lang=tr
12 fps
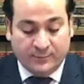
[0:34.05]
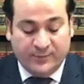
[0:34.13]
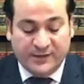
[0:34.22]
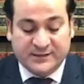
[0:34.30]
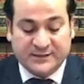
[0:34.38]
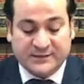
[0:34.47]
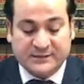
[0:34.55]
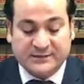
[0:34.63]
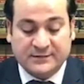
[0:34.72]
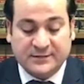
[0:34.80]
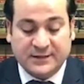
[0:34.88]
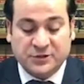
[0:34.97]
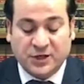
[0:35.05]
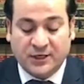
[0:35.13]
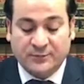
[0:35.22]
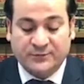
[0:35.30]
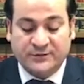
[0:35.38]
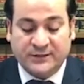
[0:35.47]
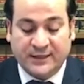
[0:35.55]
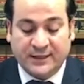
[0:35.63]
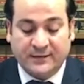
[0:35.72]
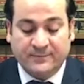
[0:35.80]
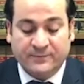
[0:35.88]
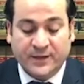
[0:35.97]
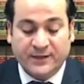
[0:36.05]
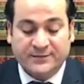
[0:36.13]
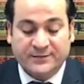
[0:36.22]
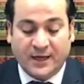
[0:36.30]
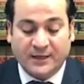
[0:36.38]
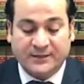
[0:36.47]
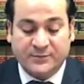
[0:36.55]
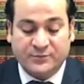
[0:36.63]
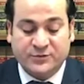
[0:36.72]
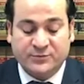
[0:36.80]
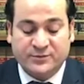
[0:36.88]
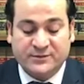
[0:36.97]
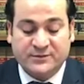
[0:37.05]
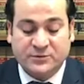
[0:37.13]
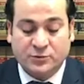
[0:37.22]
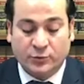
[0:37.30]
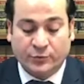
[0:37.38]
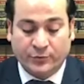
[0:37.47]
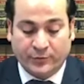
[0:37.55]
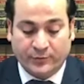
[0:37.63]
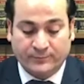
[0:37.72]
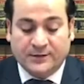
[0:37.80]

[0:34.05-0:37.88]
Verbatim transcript: bir sıkıntı yaşar mı diye takipçimiz soruyor.